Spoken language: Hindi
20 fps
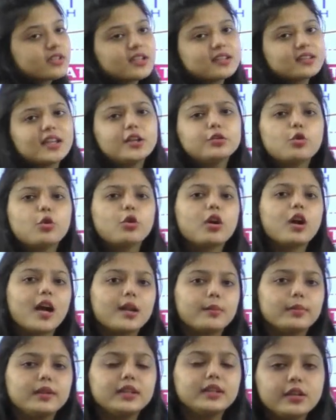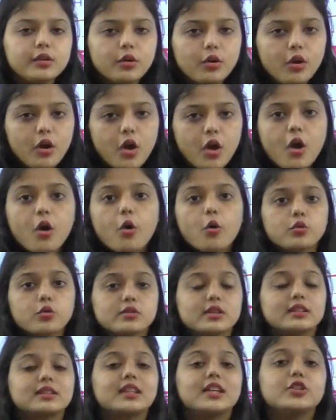सकता है दो कार्बन की हो हो
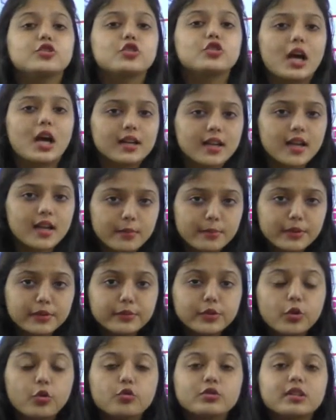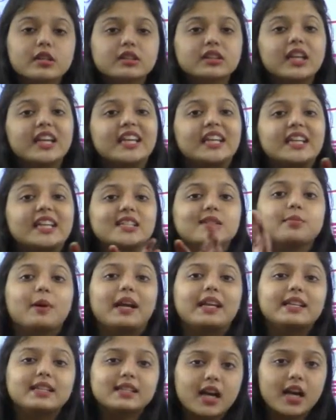सकता है चार कार्बन के हो सकता है इक्कीस
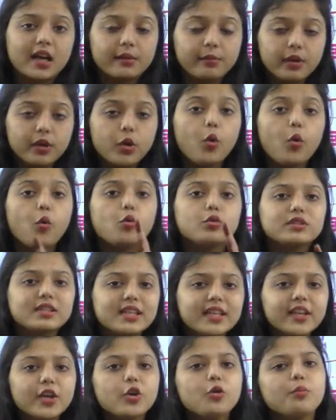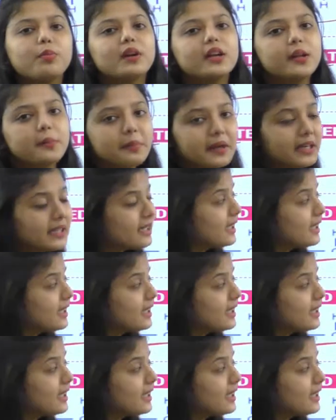बाईस कार्बन हो उसी के ऊपर डिपेंड